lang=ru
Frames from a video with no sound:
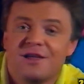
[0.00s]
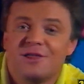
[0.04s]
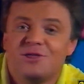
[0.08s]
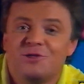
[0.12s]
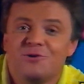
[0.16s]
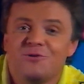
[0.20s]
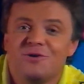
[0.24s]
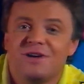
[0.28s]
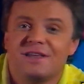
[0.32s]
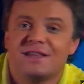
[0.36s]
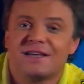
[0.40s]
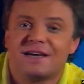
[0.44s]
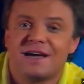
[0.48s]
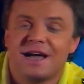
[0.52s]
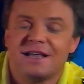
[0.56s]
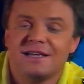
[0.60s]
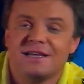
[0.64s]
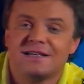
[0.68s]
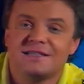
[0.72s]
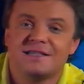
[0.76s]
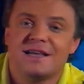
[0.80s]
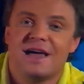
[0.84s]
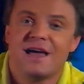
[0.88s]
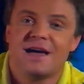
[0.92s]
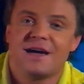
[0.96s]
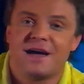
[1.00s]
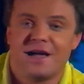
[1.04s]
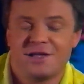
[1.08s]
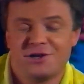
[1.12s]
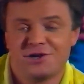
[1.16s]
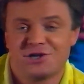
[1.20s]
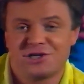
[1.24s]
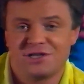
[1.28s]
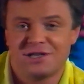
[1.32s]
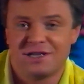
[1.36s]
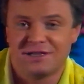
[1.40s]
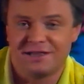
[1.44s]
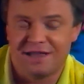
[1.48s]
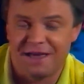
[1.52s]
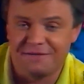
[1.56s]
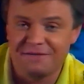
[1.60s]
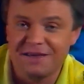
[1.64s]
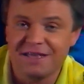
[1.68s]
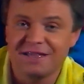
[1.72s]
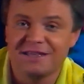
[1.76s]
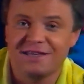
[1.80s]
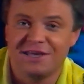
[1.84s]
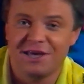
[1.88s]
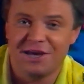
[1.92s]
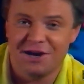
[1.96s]
Ну и, наконец, конечно,
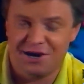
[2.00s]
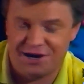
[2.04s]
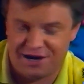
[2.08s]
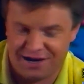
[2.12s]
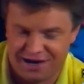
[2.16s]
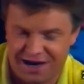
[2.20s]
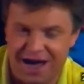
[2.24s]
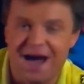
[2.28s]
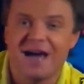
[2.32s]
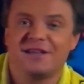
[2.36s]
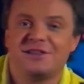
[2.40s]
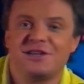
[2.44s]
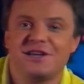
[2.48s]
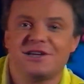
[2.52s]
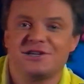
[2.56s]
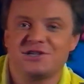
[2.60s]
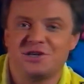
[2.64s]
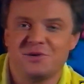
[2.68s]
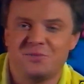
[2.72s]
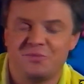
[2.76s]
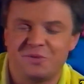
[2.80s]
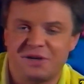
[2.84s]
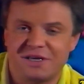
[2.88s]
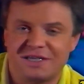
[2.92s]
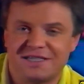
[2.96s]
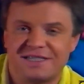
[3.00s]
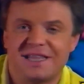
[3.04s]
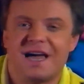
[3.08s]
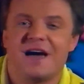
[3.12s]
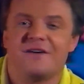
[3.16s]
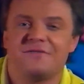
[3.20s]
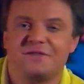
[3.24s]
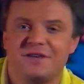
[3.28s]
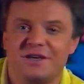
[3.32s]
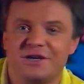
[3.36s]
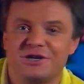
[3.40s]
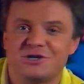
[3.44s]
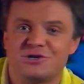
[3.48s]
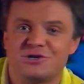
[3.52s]
новинки, картриджи, приставки,